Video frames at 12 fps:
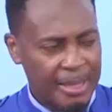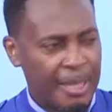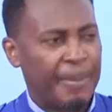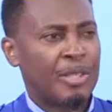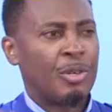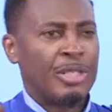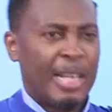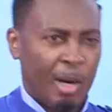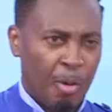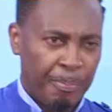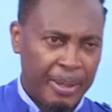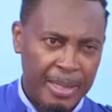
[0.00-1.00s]
C'est parce que j'ai
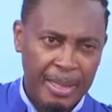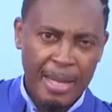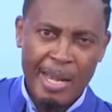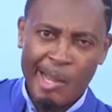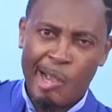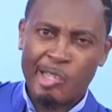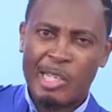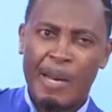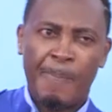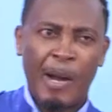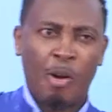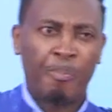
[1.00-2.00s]
compris. Quand je
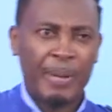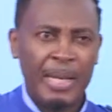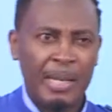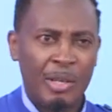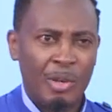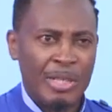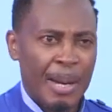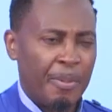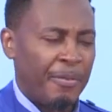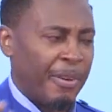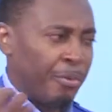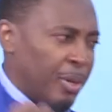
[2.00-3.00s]
n'ai pas compris, le
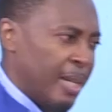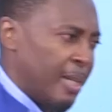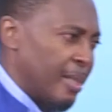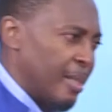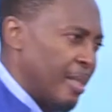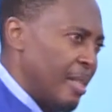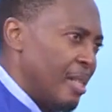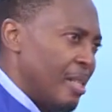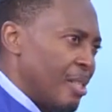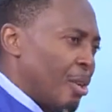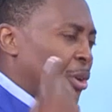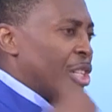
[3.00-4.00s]
diable vient voler
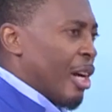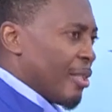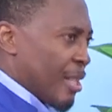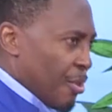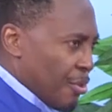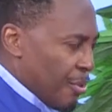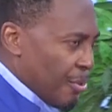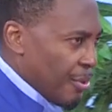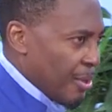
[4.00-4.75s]
ce que j'ai entendu.